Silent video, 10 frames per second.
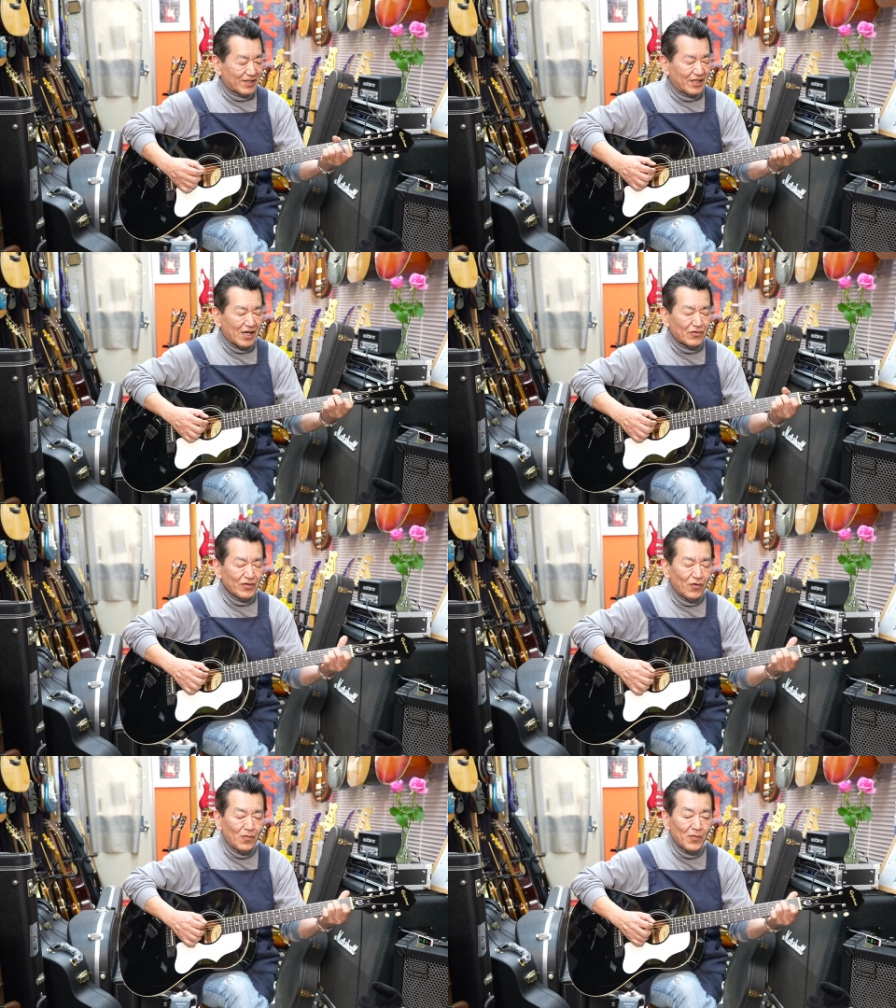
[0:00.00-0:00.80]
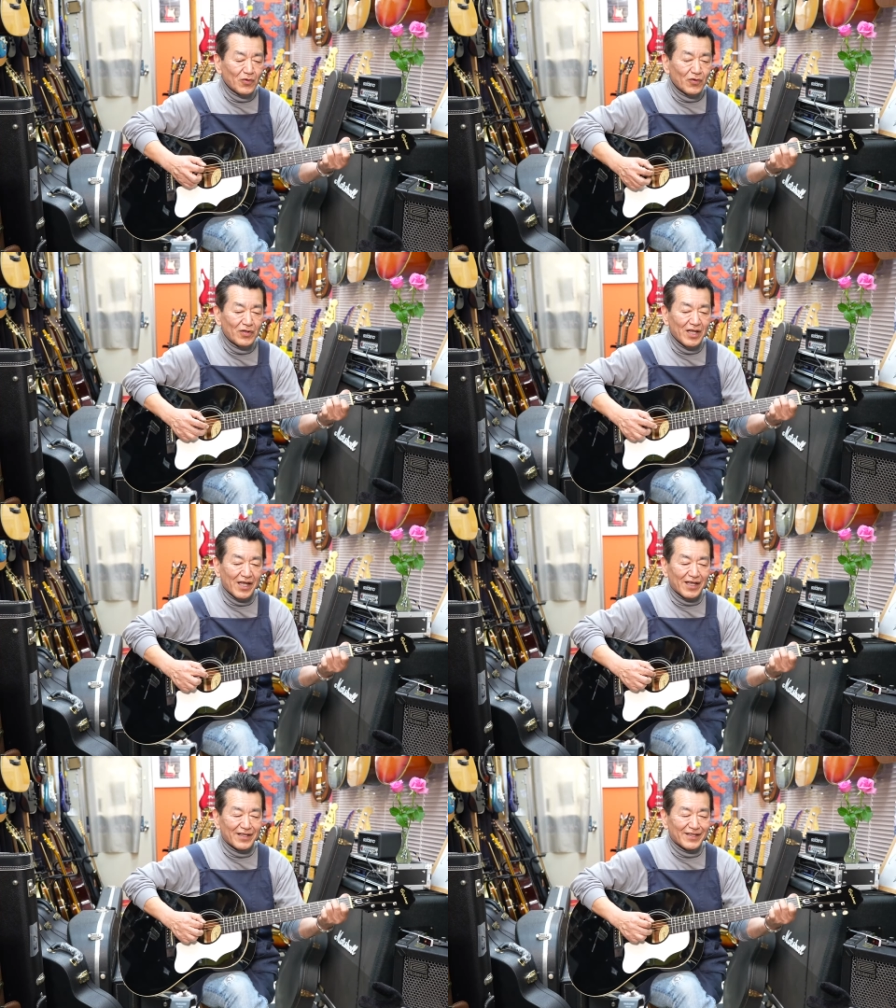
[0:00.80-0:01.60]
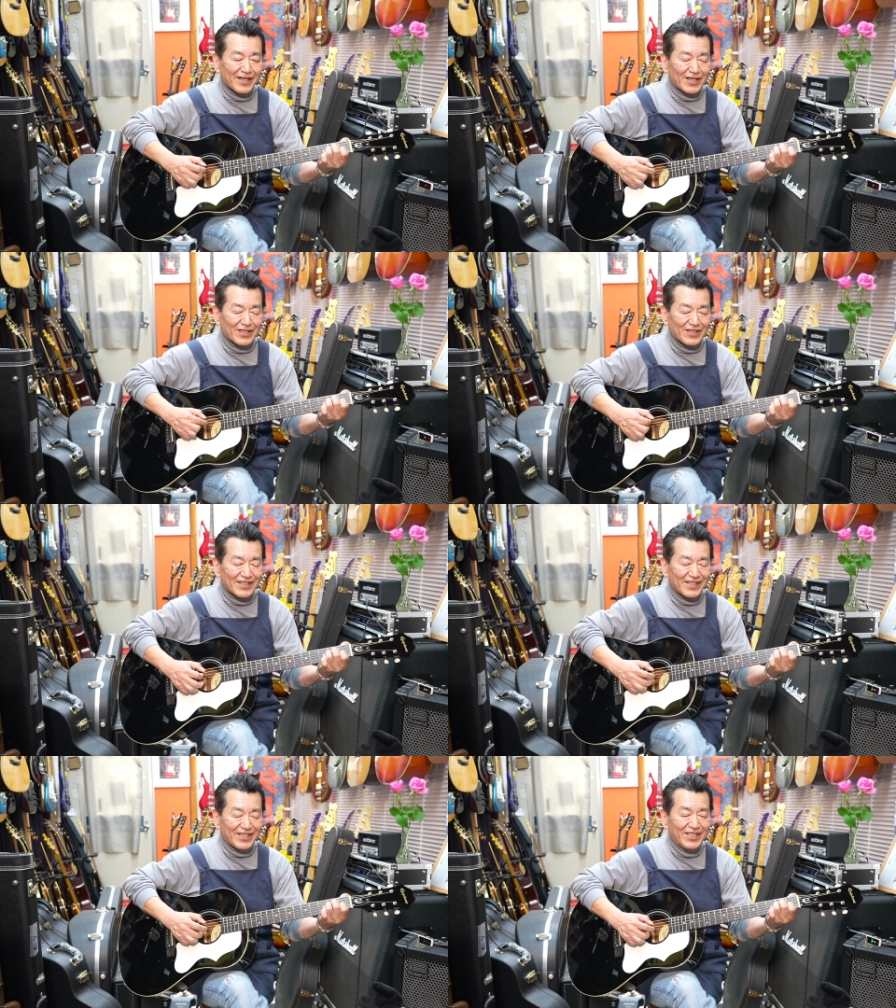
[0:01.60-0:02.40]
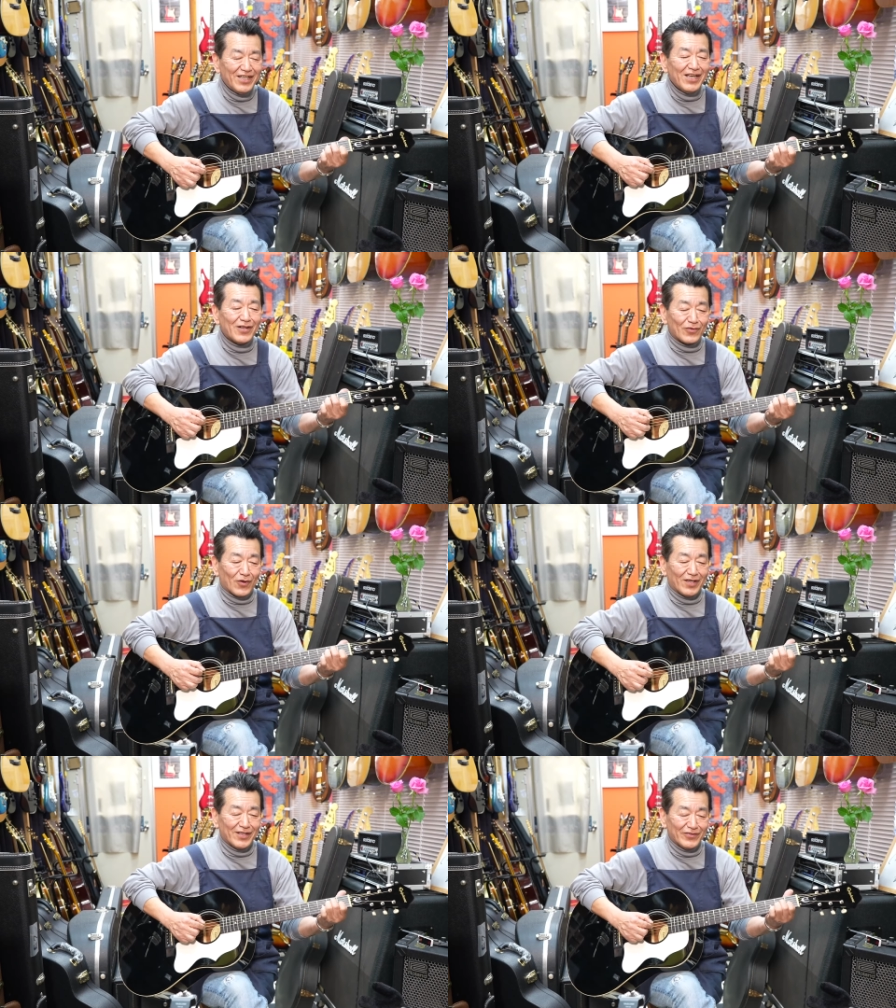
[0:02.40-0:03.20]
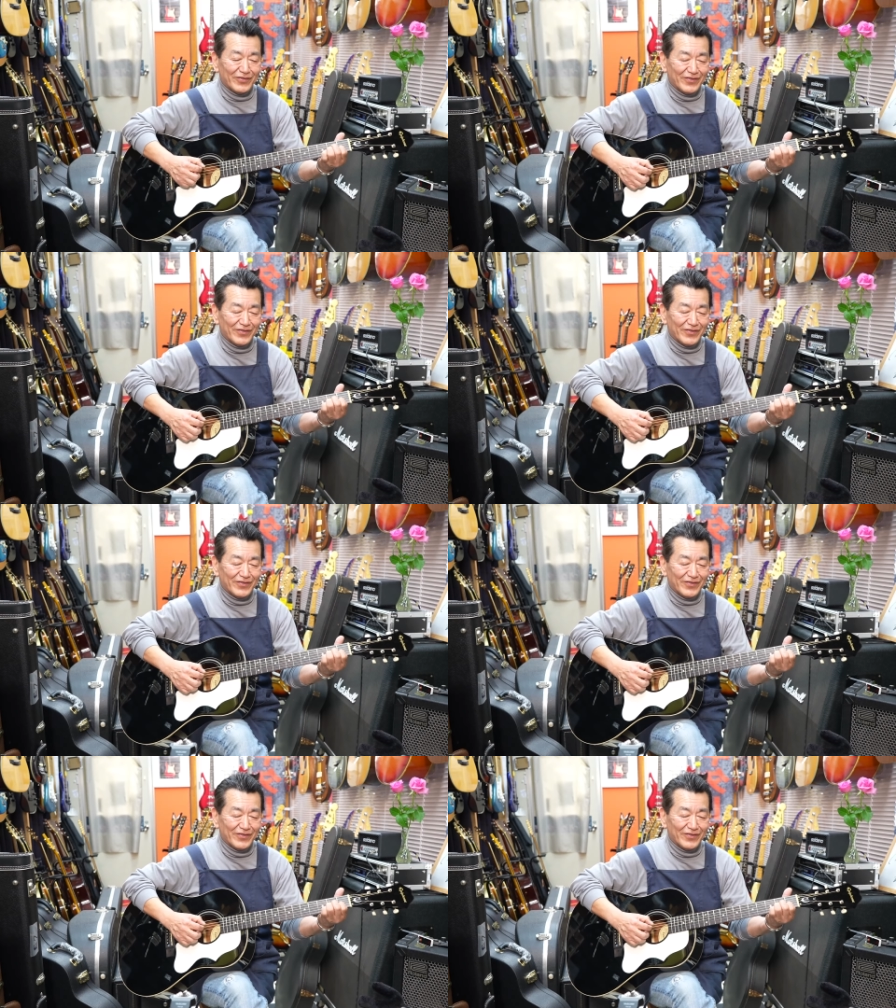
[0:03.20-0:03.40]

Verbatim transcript: 逆に本物よりねなんか綺麗な音が出る